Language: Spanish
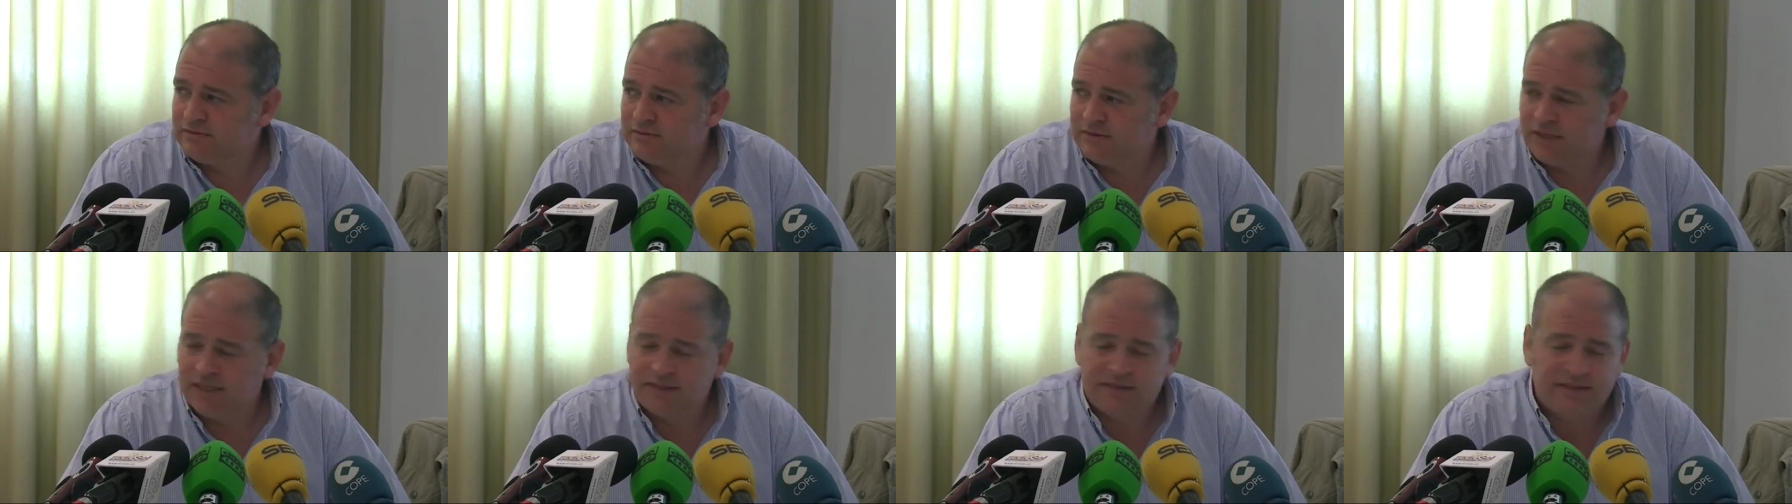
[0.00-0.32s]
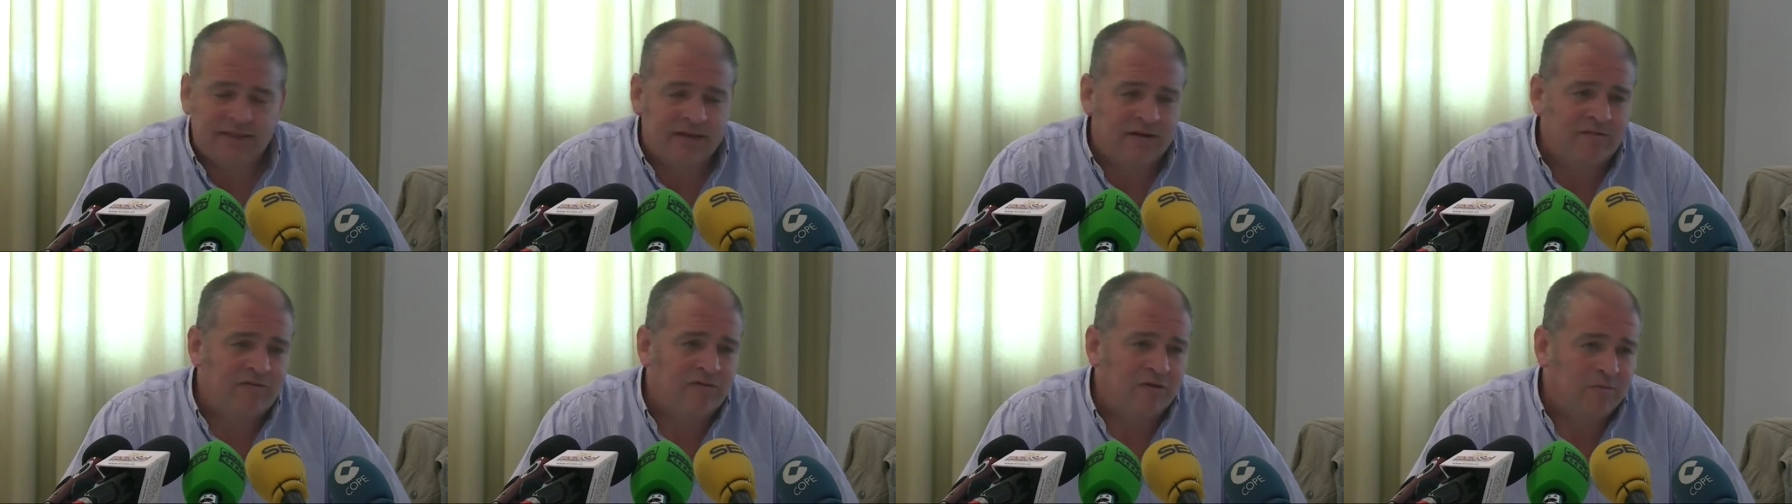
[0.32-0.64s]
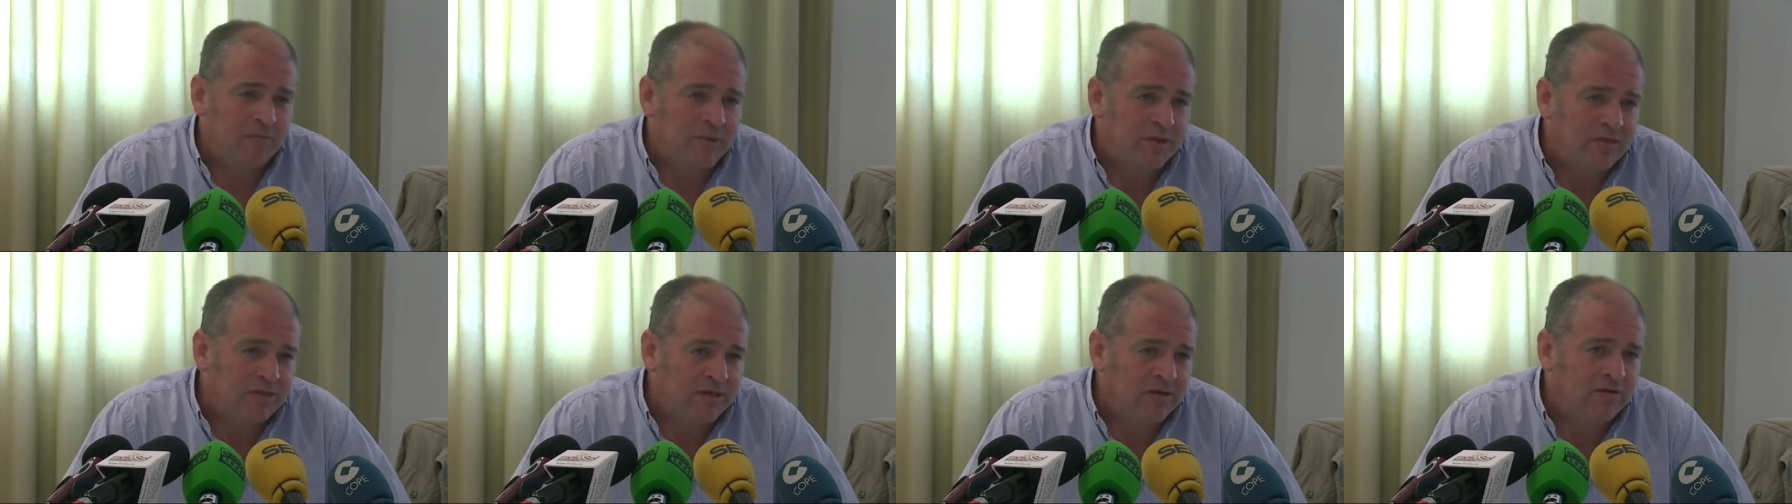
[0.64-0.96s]
esa
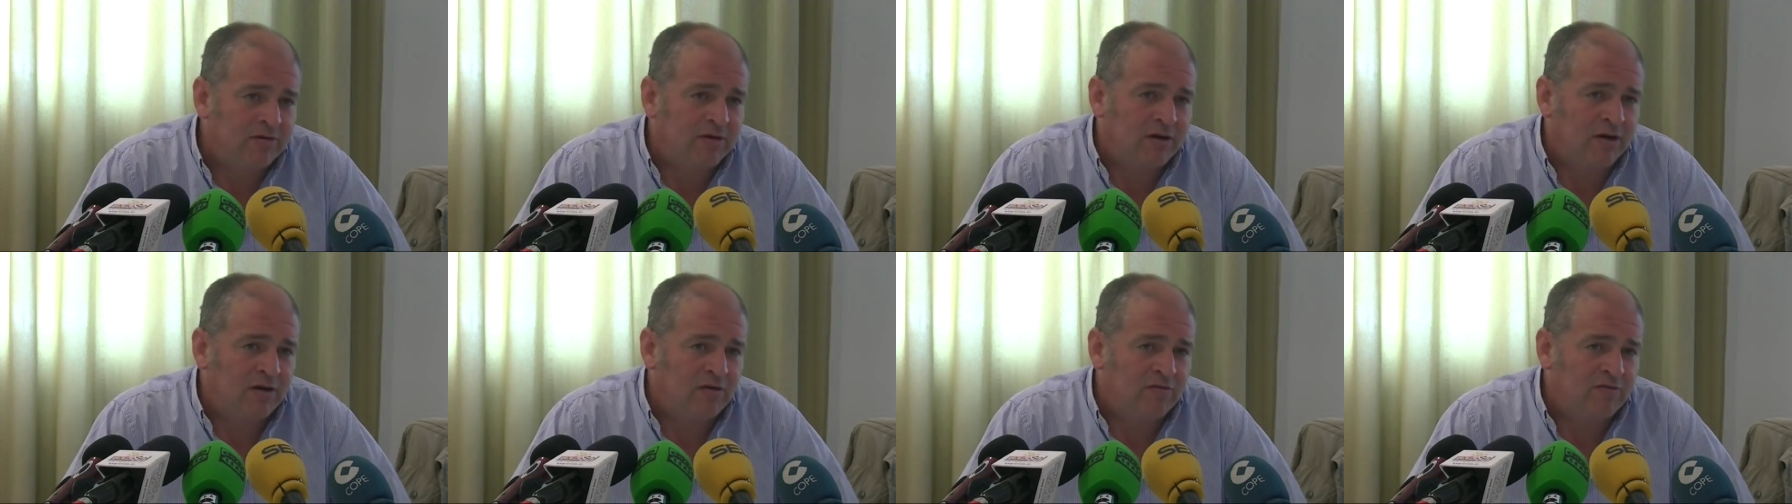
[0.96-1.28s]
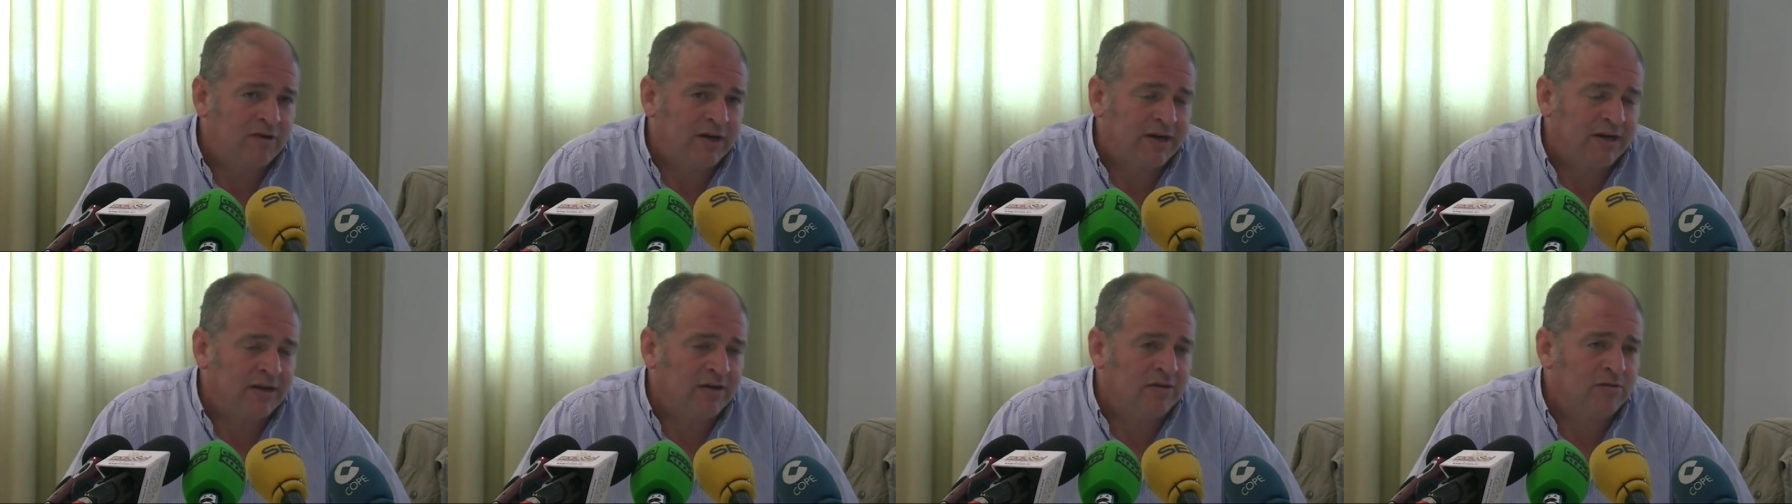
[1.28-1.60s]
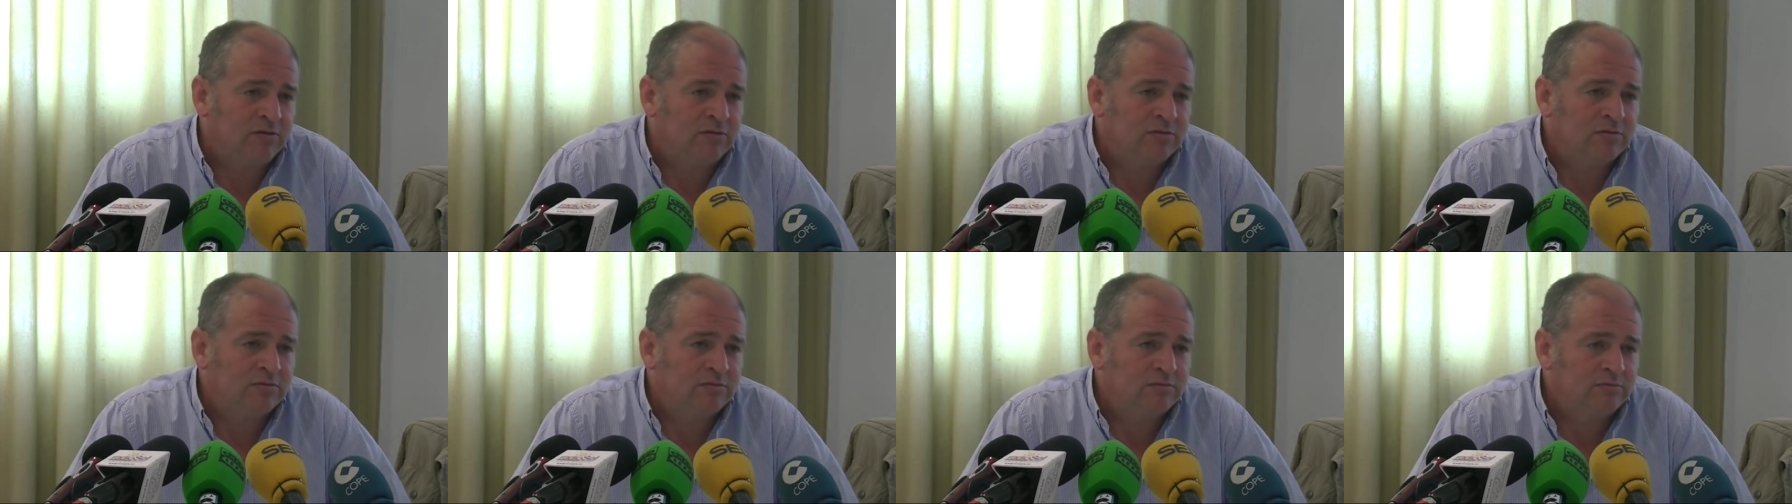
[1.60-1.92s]
transformación que los barrios